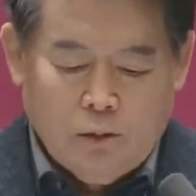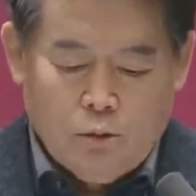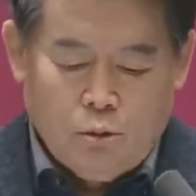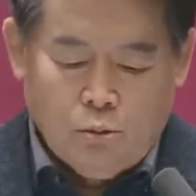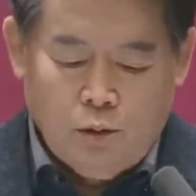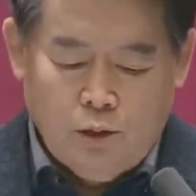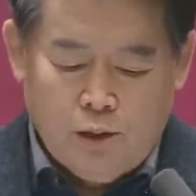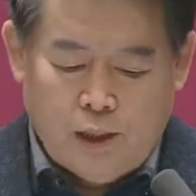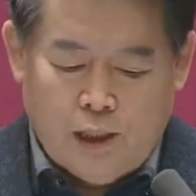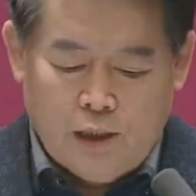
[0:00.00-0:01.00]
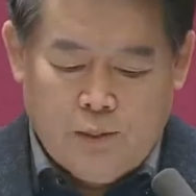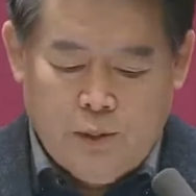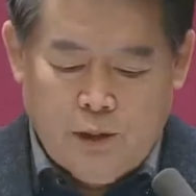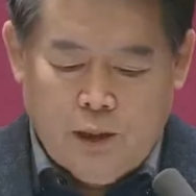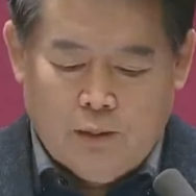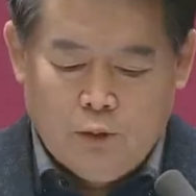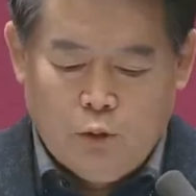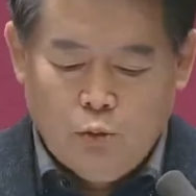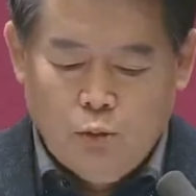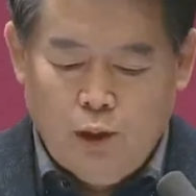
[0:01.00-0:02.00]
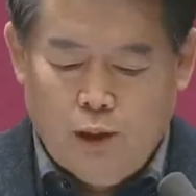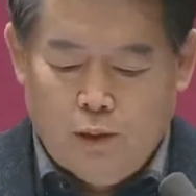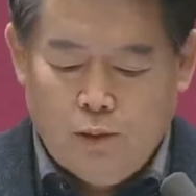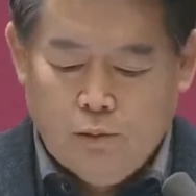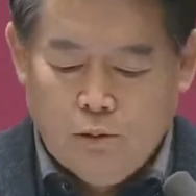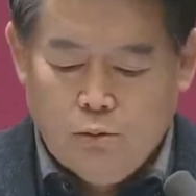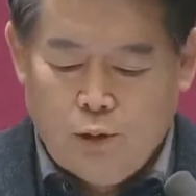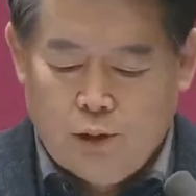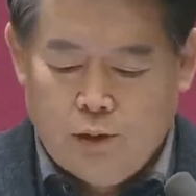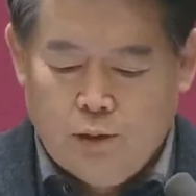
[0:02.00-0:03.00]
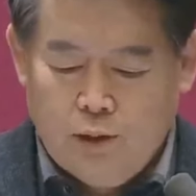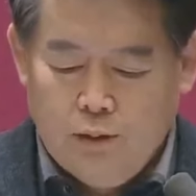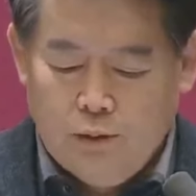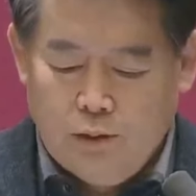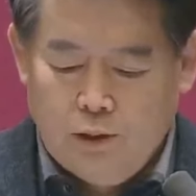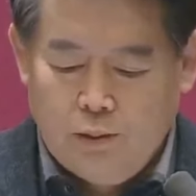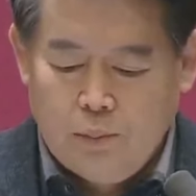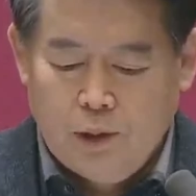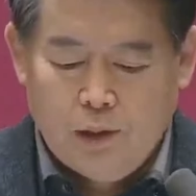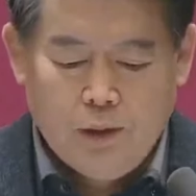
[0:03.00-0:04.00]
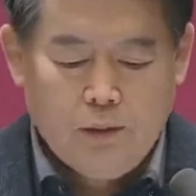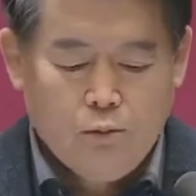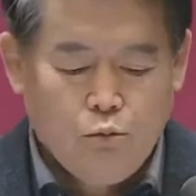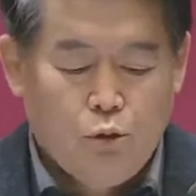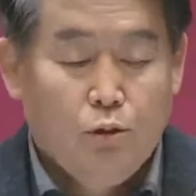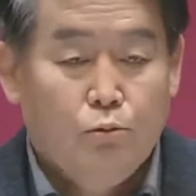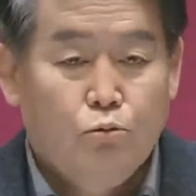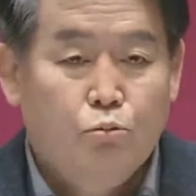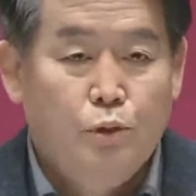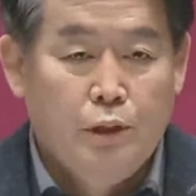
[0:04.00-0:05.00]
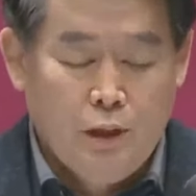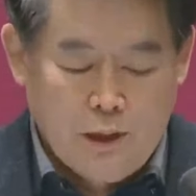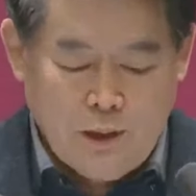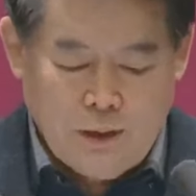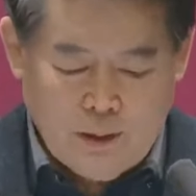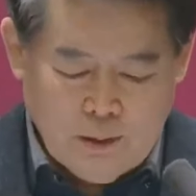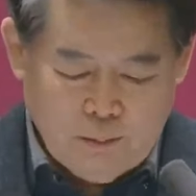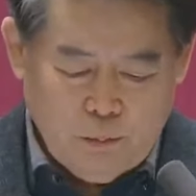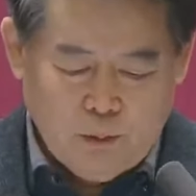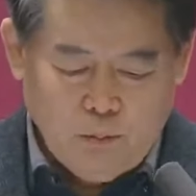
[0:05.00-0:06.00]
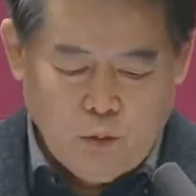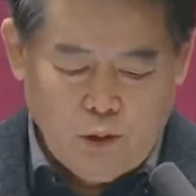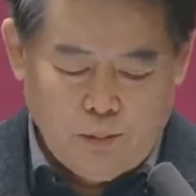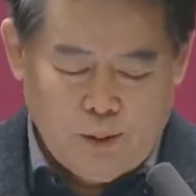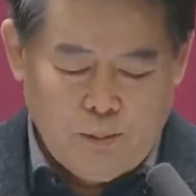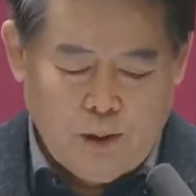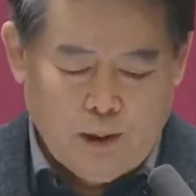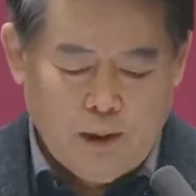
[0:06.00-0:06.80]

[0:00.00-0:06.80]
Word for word: 총선이 40여일 남은 오늘에야 선거구 획정안이 의결됩니다. 우선 국민들께 면목이 없습니다.